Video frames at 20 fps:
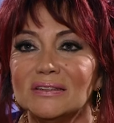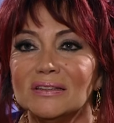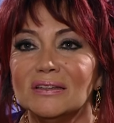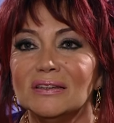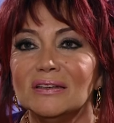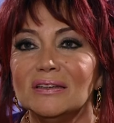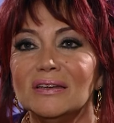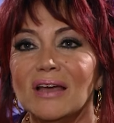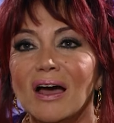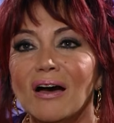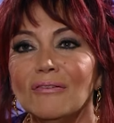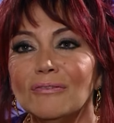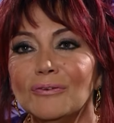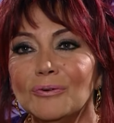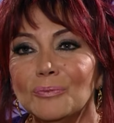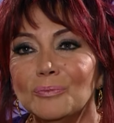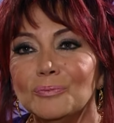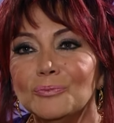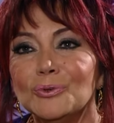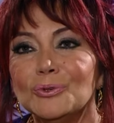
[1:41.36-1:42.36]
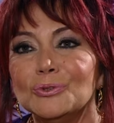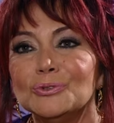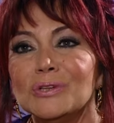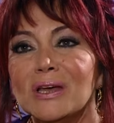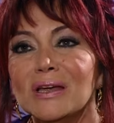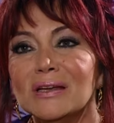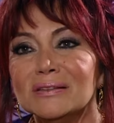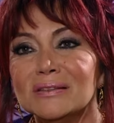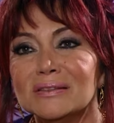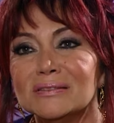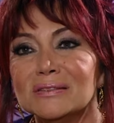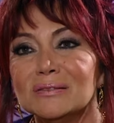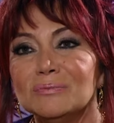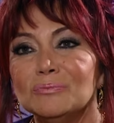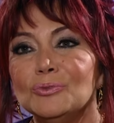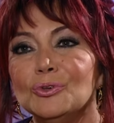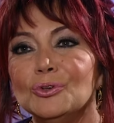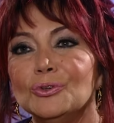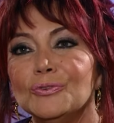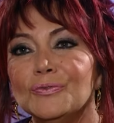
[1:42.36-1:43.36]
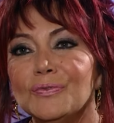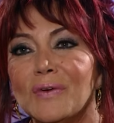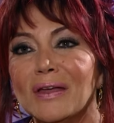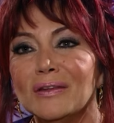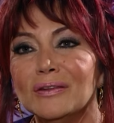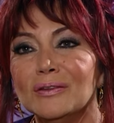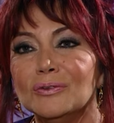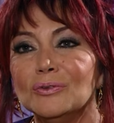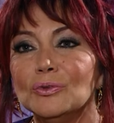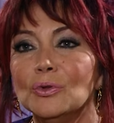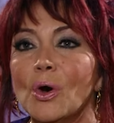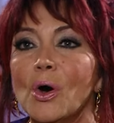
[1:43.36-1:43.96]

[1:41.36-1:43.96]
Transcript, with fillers: فرح يا بنتي برضاي عليك يا